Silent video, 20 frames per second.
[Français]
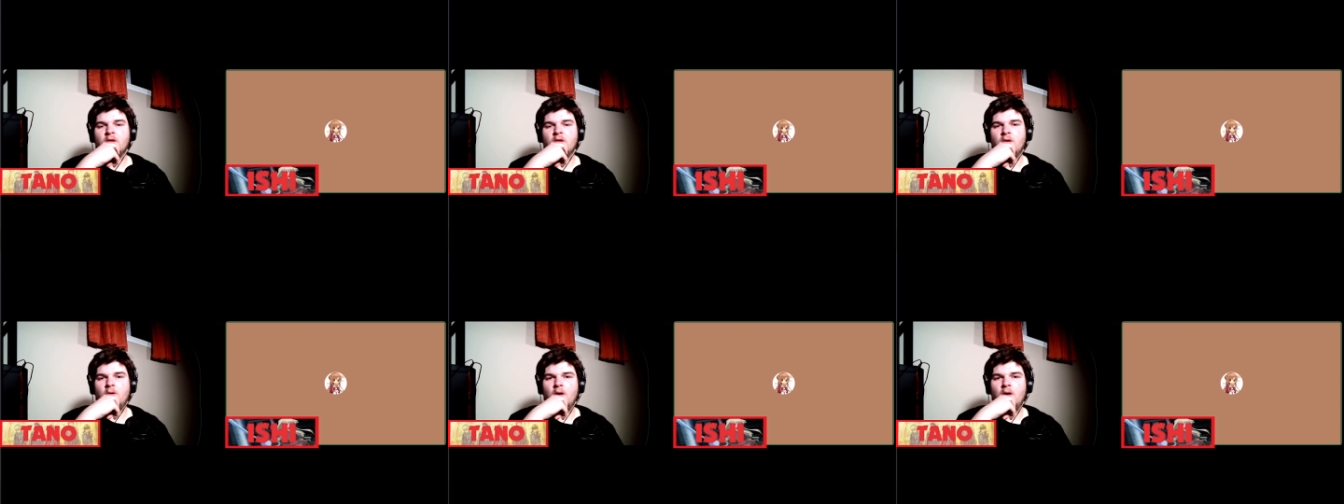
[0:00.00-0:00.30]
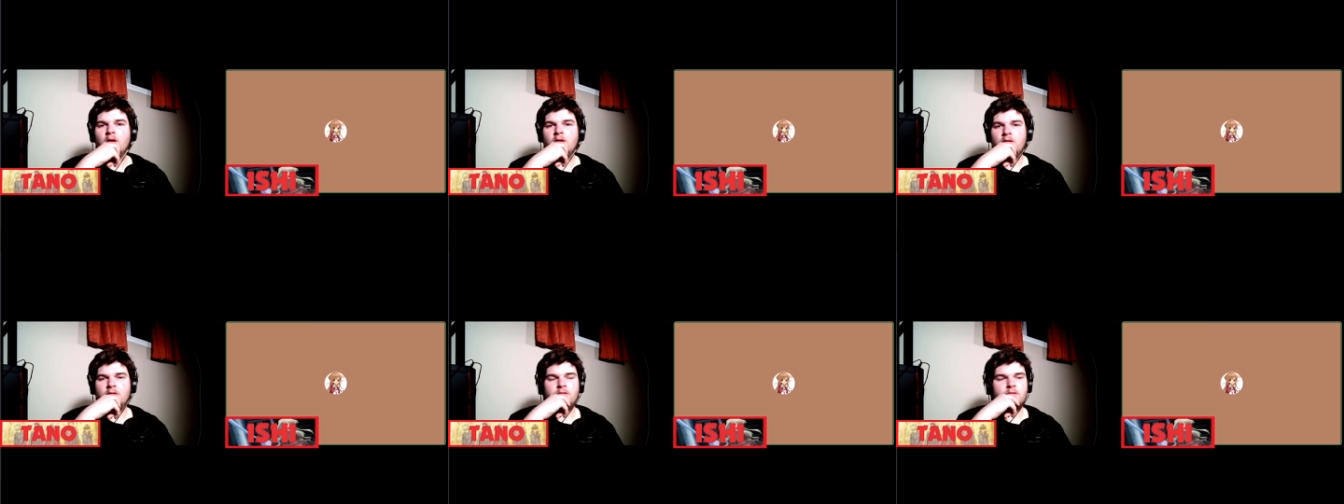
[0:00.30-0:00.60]
Puis
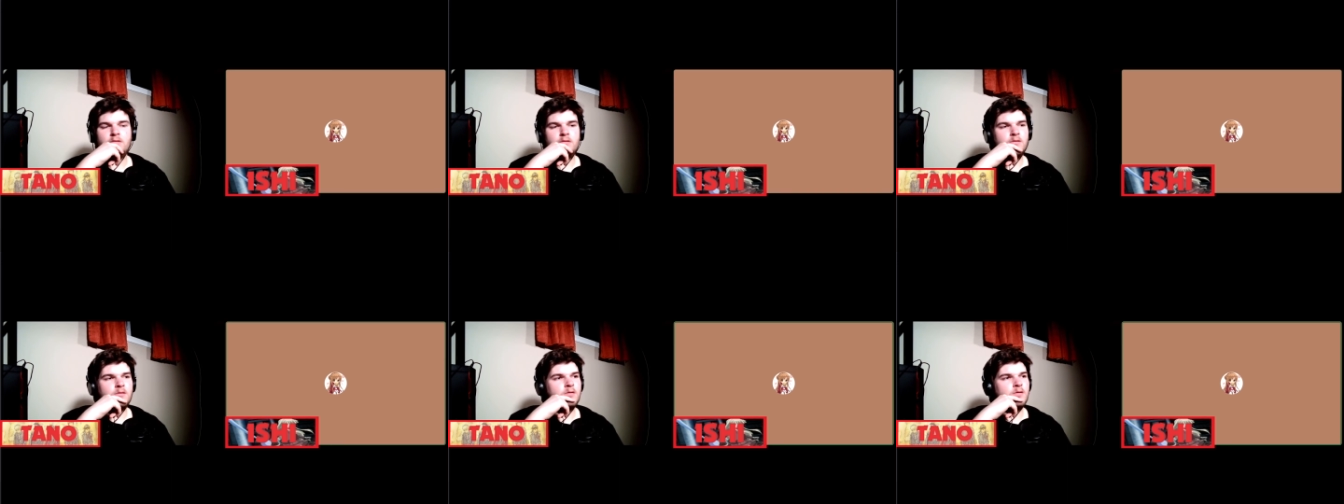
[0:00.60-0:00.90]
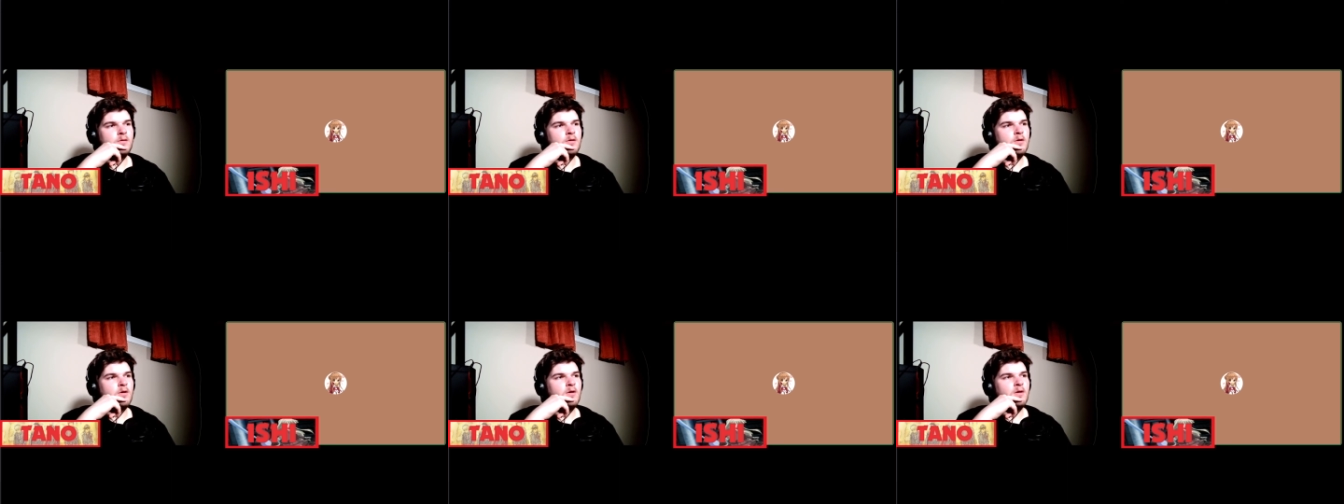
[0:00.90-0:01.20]

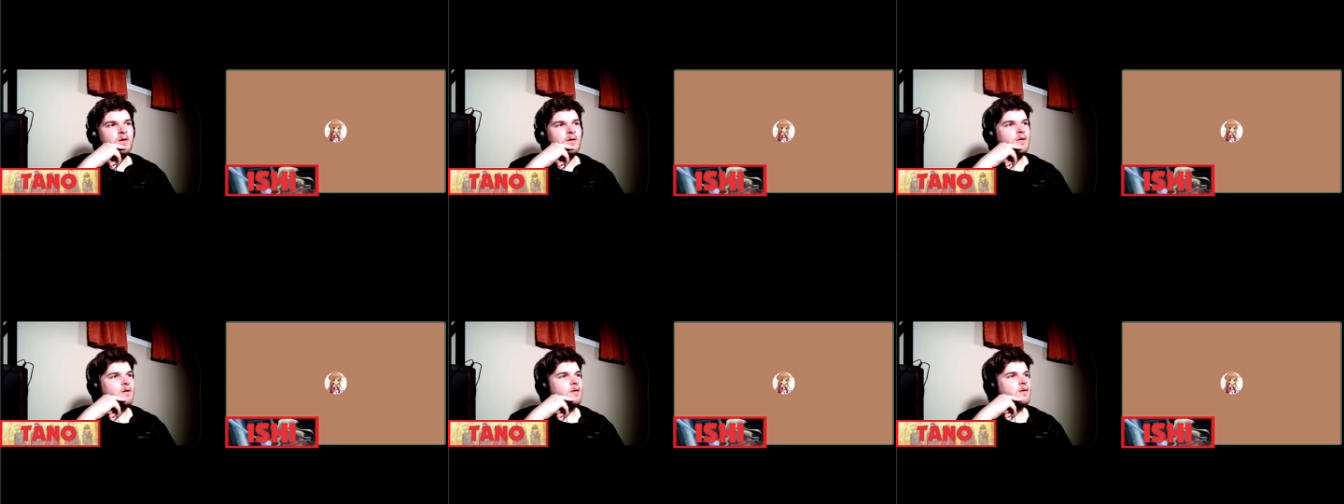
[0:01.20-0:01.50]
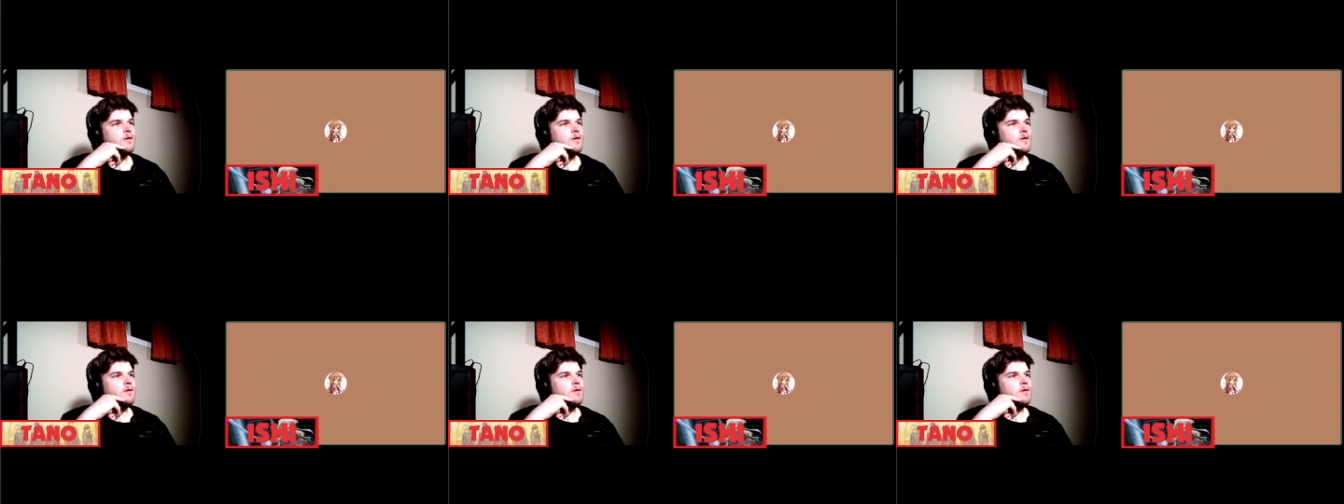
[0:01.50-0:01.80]
finalement, ils,
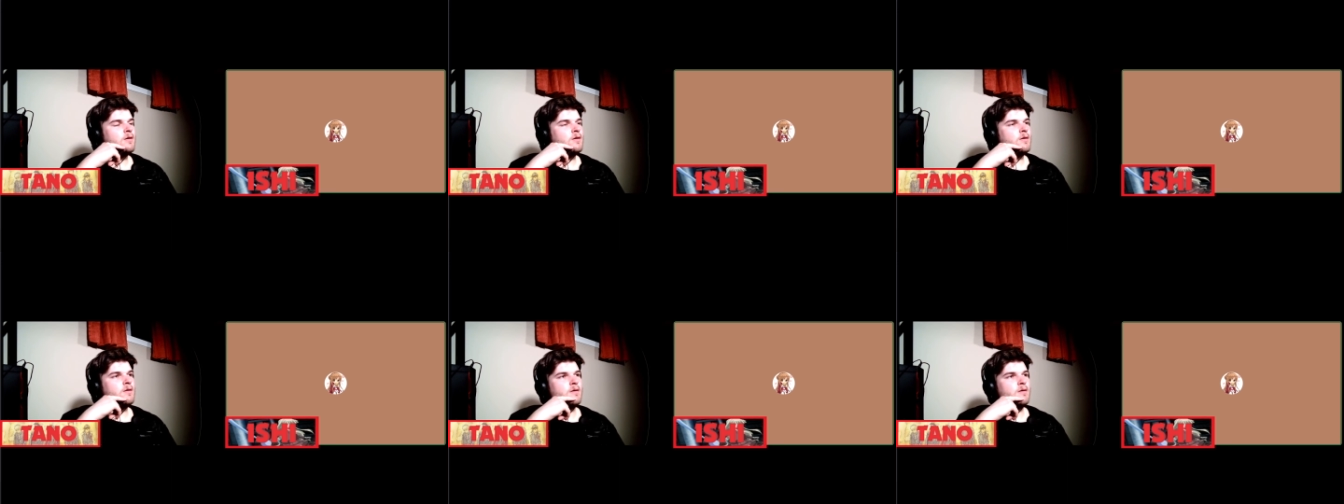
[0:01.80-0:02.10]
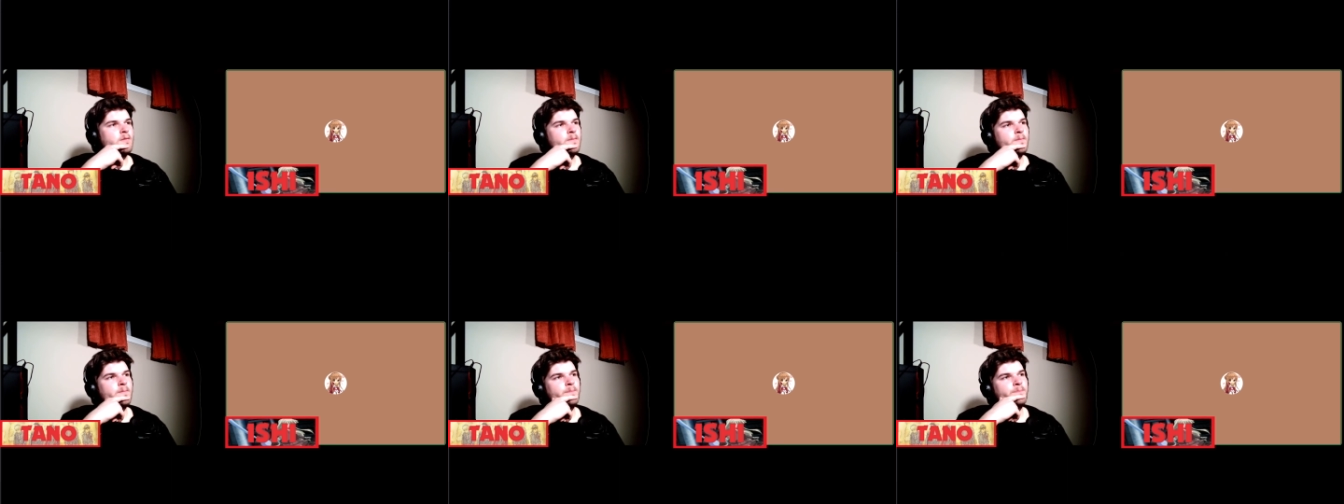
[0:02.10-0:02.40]
ils, continuent
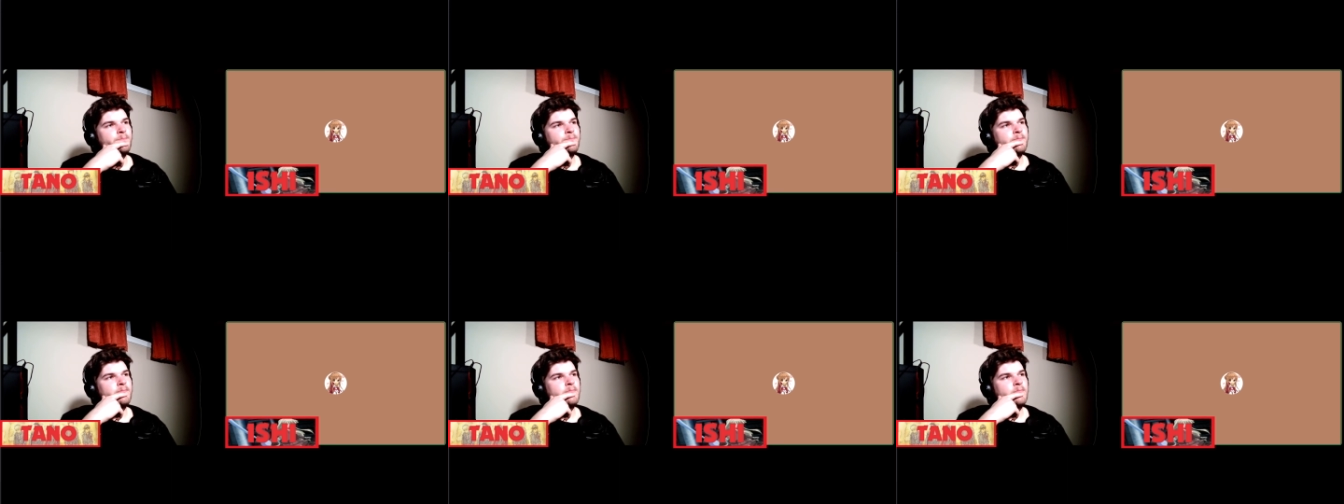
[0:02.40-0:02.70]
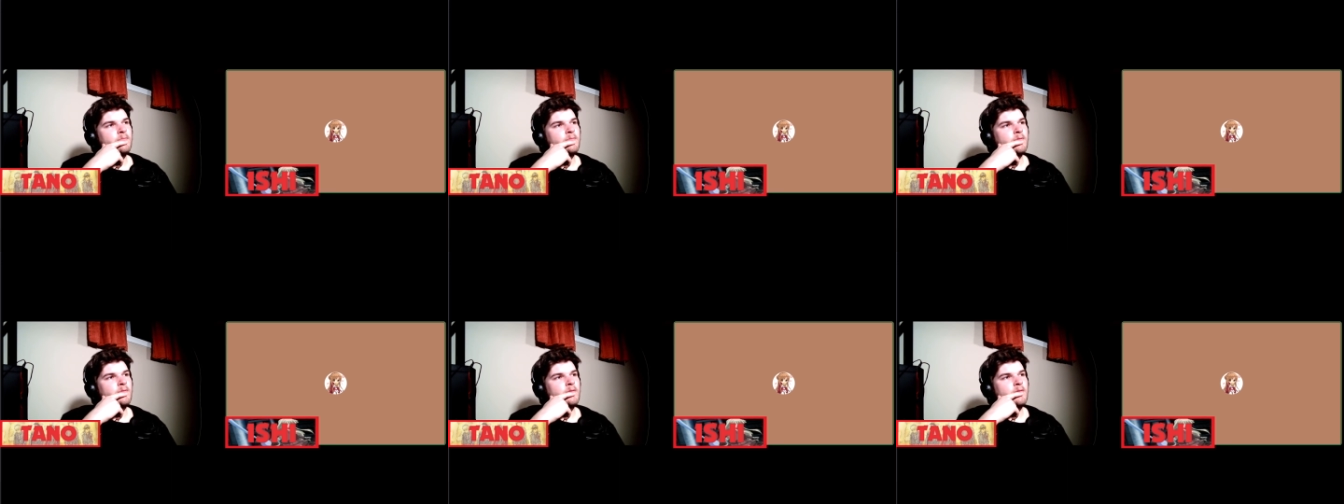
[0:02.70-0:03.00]
à stresser par
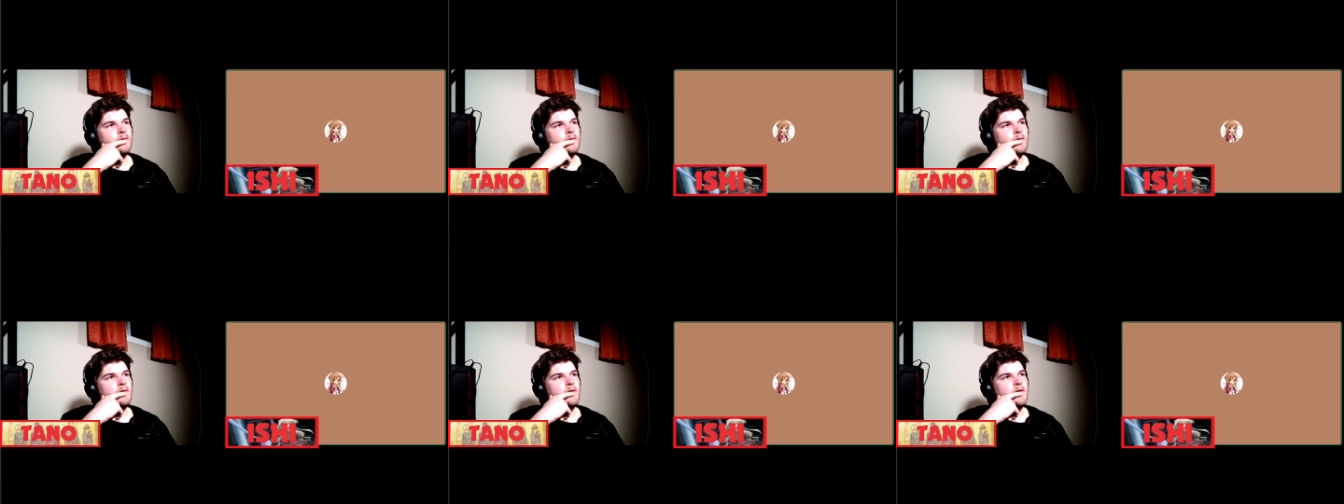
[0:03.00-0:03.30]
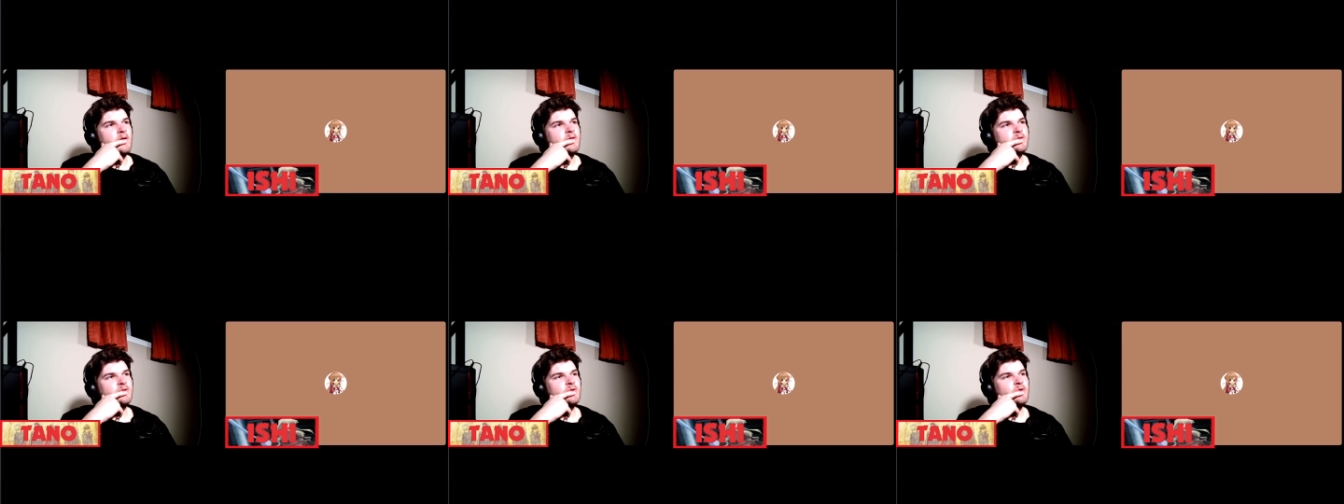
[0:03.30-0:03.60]
rapport à ça.
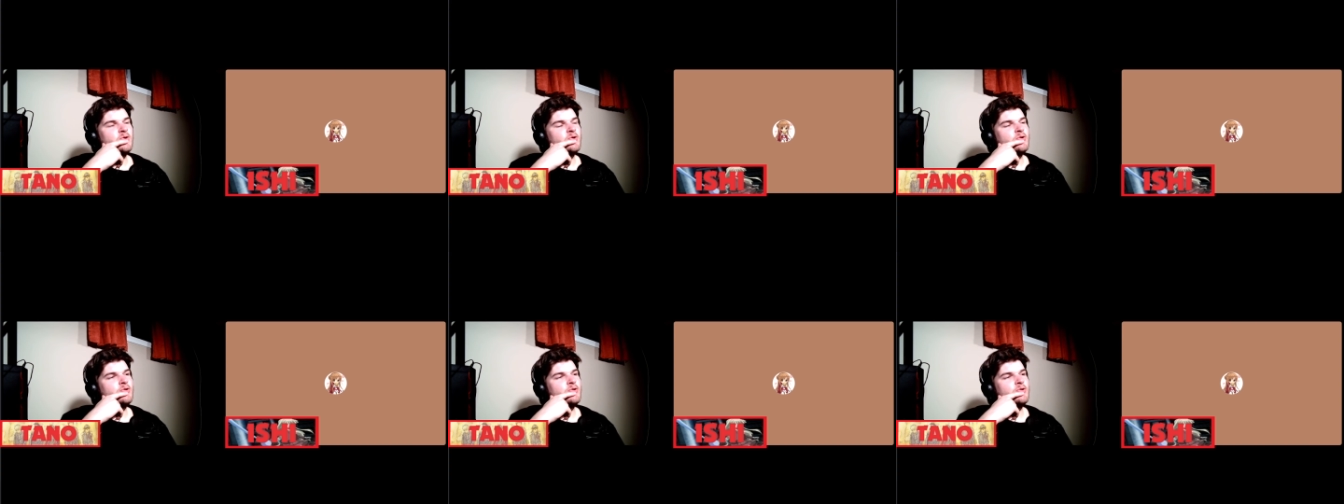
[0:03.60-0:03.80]
Tu...